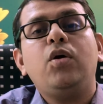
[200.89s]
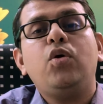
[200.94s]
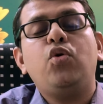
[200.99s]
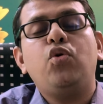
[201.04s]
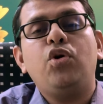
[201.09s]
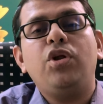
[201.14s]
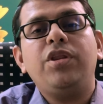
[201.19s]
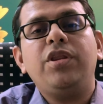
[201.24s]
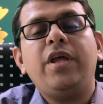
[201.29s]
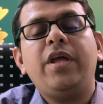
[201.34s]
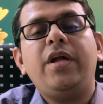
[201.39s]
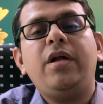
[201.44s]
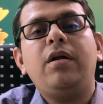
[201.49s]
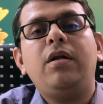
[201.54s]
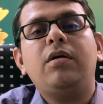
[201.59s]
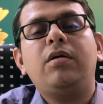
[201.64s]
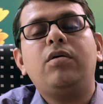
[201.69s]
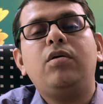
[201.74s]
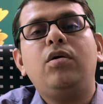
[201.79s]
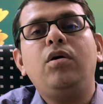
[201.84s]

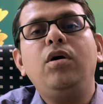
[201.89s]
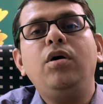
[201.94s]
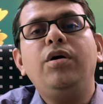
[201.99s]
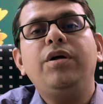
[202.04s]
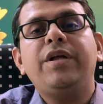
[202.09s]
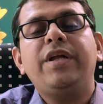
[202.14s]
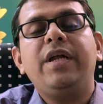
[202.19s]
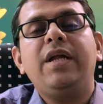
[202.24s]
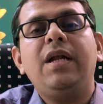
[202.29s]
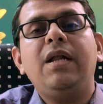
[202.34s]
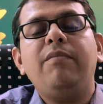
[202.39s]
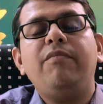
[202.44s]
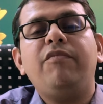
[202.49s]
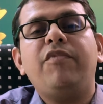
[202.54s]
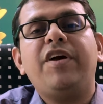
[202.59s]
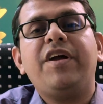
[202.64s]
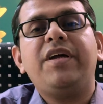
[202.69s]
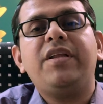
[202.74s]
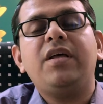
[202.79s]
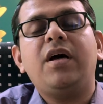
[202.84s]
குழந்தைகளுக்கும் இளம்
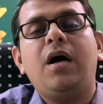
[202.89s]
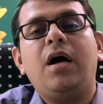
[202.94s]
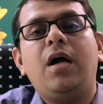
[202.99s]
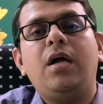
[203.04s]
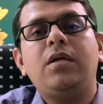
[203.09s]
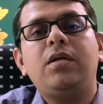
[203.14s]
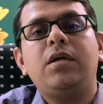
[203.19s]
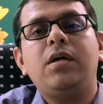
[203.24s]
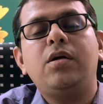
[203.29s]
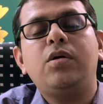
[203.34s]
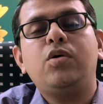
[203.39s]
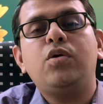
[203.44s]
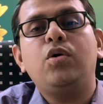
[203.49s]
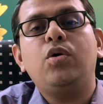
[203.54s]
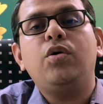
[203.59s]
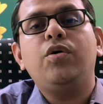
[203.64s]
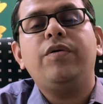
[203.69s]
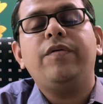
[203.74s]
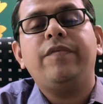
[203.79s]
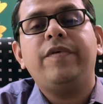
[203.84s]
வயது
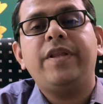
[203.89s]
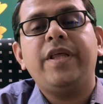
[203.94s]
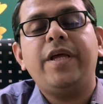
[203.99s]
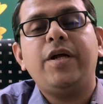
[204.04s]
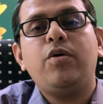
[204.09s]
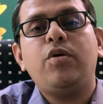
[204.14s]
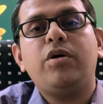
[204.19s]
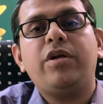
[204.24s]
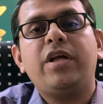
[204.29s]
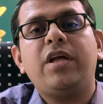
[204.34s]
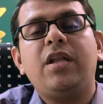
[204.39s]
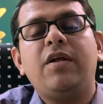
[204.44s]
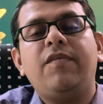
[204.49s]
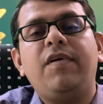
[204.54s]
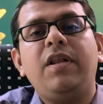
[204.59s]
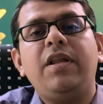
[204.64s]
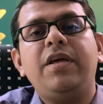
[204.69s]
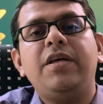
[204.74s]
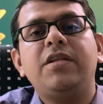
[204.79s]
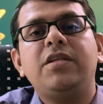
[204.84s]
ஆண்களுக்கும் விதை கொட்டையில்
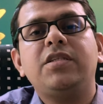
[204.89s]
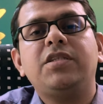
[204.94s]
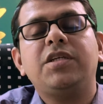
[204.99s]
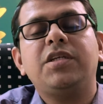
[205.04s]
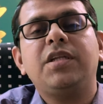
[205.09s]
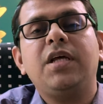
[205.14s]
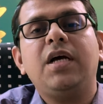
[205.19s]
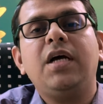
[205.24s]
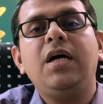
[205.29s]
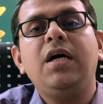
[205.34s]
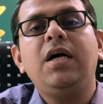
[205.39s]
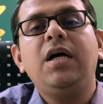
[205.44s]
வலி இருந்துச்சுன்னா